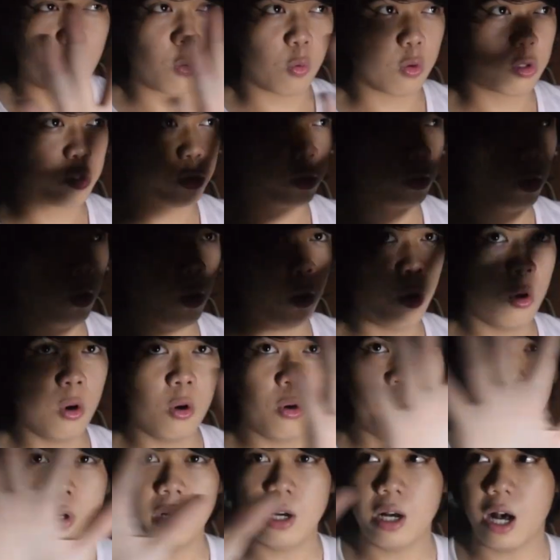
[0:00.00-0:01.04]

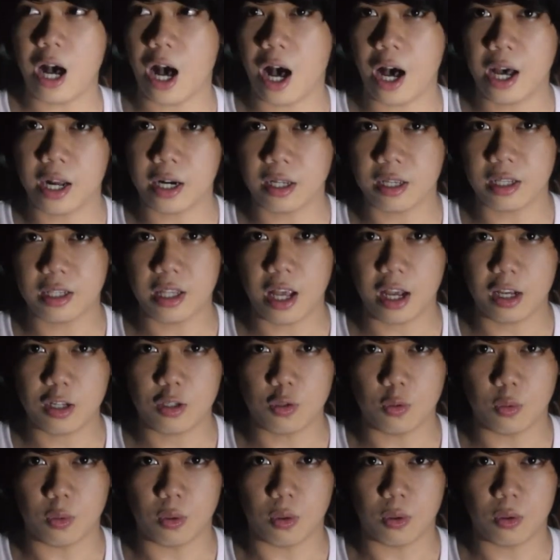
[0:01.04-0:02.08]
kursong
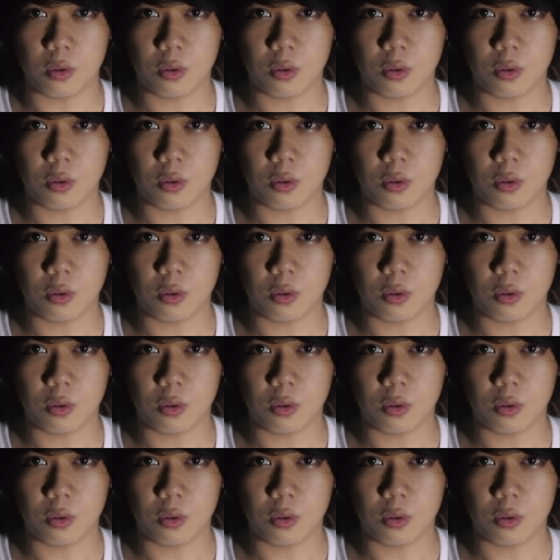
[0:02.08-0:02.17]
architecture.